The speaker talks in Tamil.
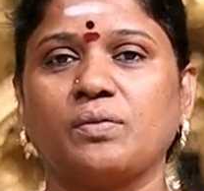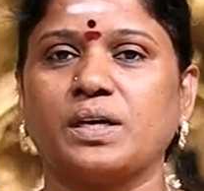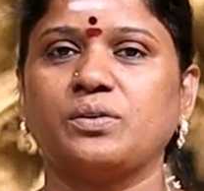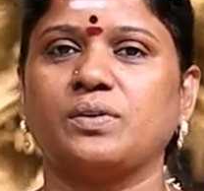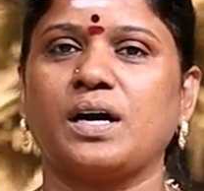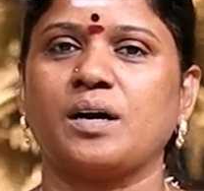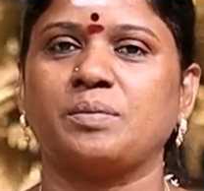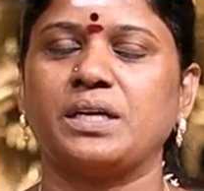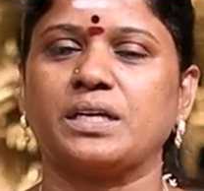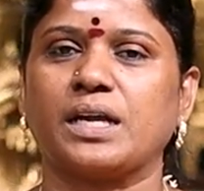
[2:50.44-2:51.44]
வருவா
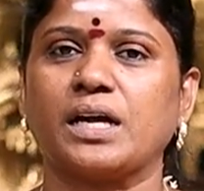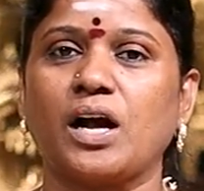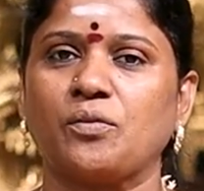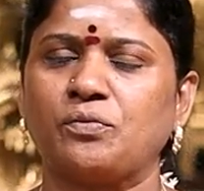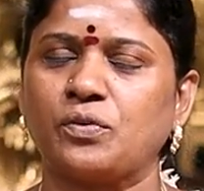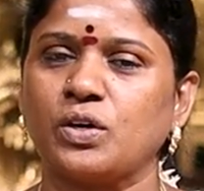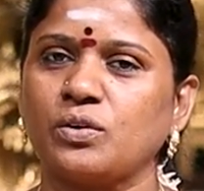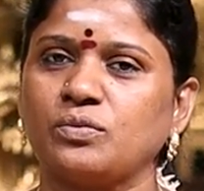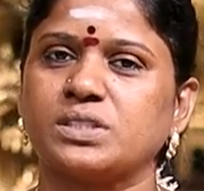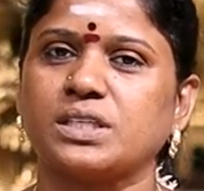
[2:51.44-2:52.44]
அப்படிங்கிறாங்க அவ்வளோ
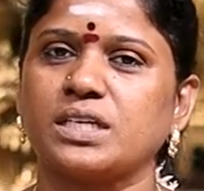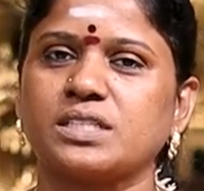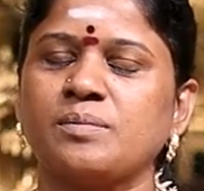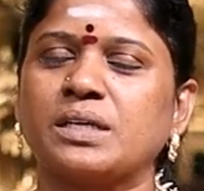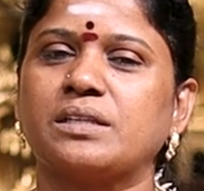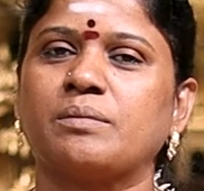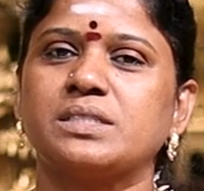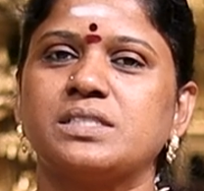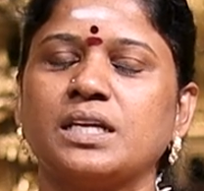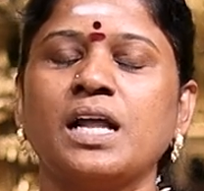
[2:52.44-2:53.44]
விசேஷம் அந்த
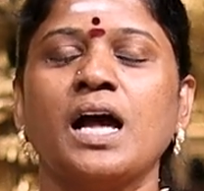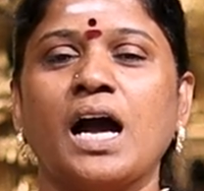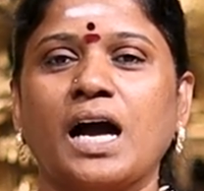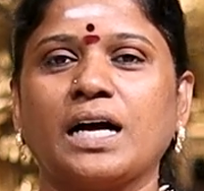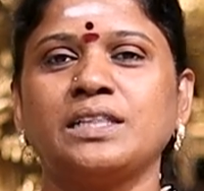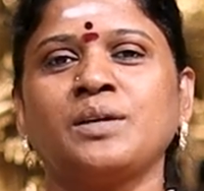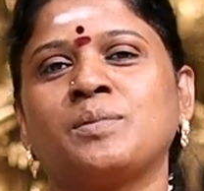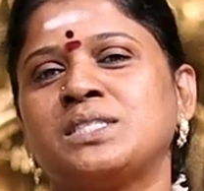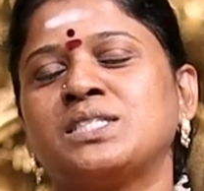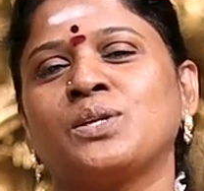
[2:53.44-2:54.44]
மஞ்சள் அந்த
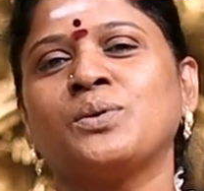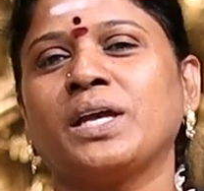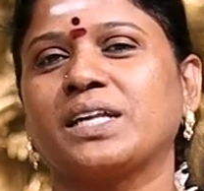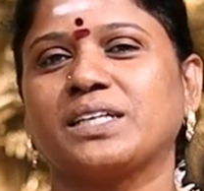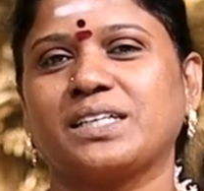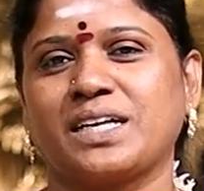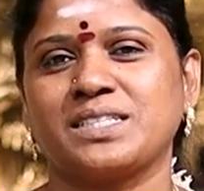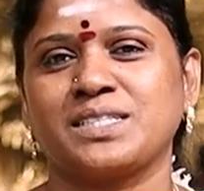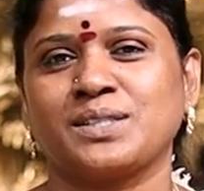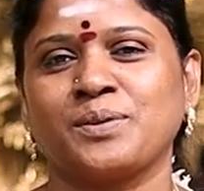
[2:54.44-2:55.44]
மஞ்சளும் எனக்கு
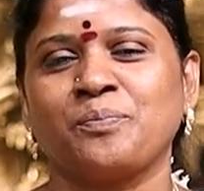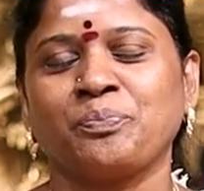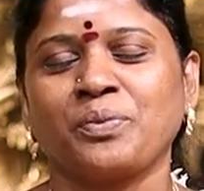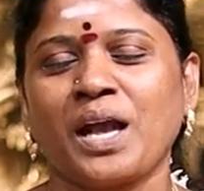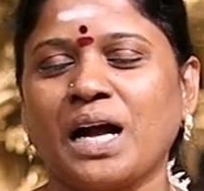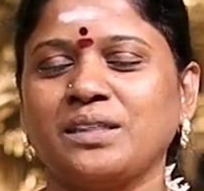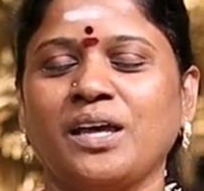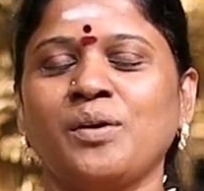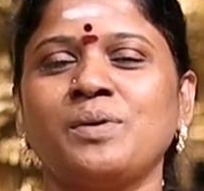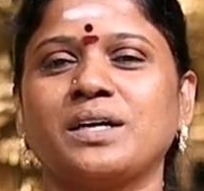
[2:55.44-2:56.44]
கிடச்சிது
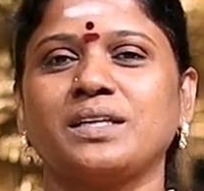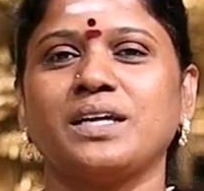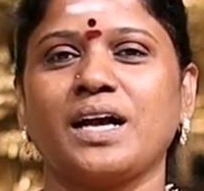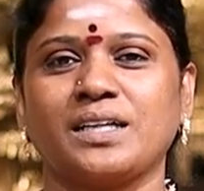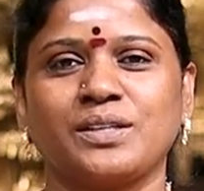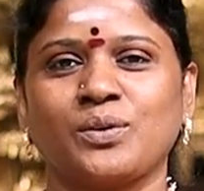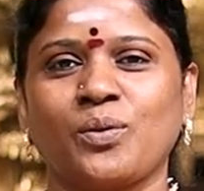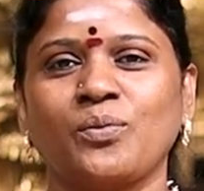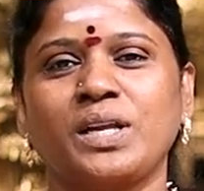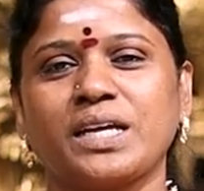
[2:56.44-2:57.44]
அதே மாதிரி அந்த
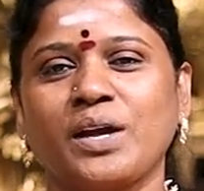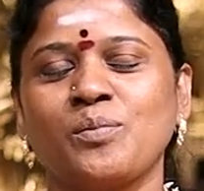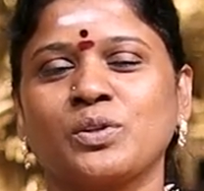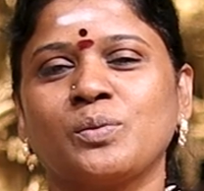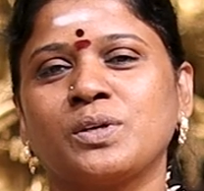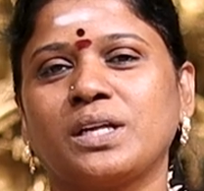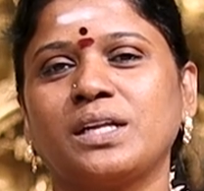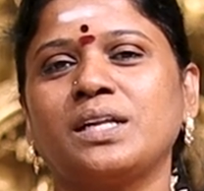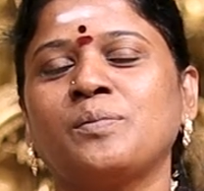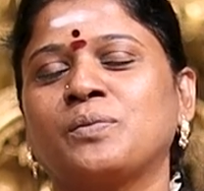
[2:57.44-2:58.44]
கோவிலுக்கே முத
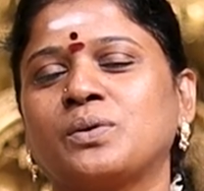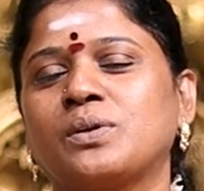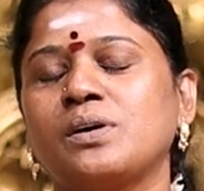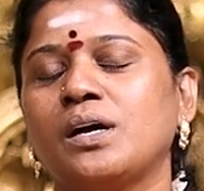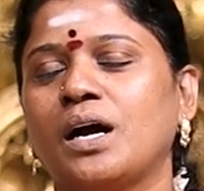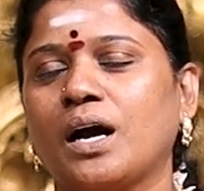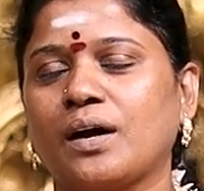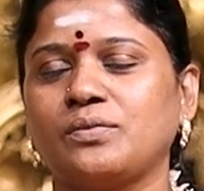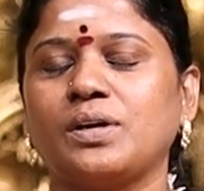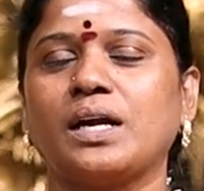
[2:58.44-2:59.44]
முதல்ல போகிறோம்
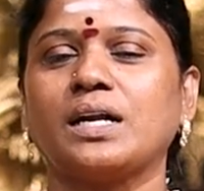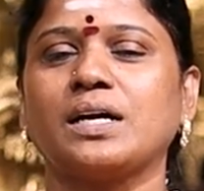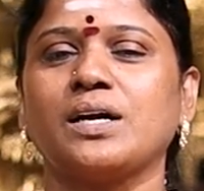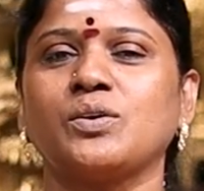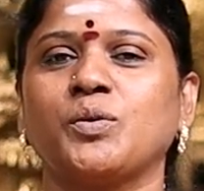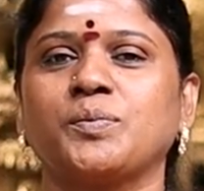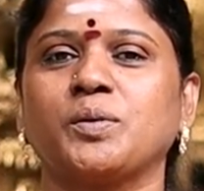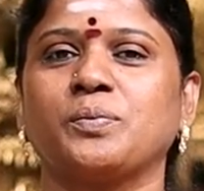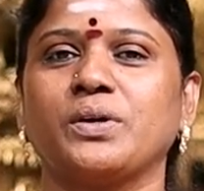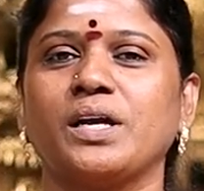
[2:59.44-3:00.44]
அவ்வளோ அழகாக
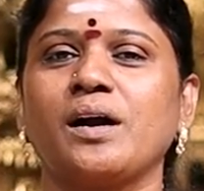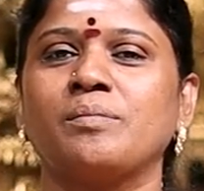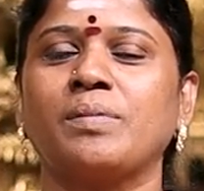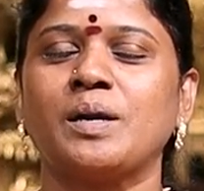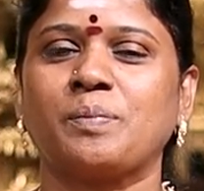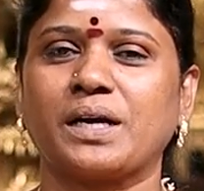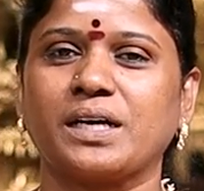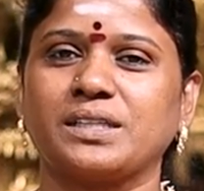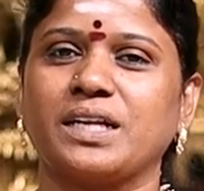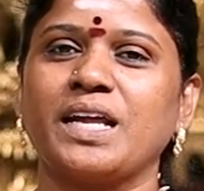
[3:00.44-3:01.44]
கூப்பிட்டு போய் அம்பாள்
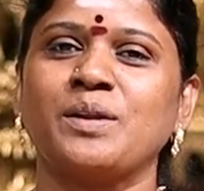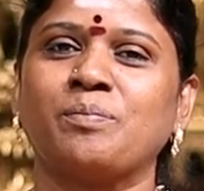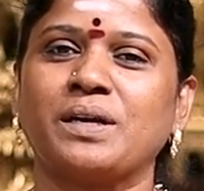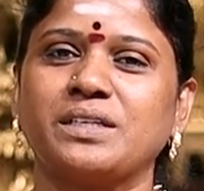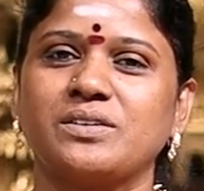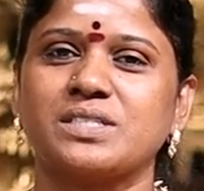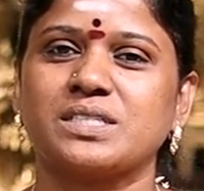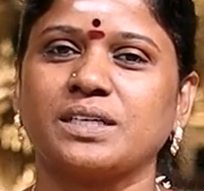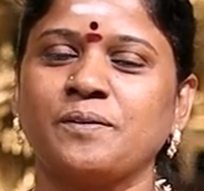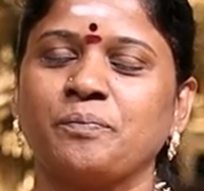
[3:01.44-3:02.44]
பக்கத்துலேயே நிப்பாட்டி
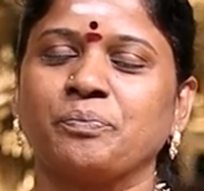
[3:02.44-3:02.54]
வச்சு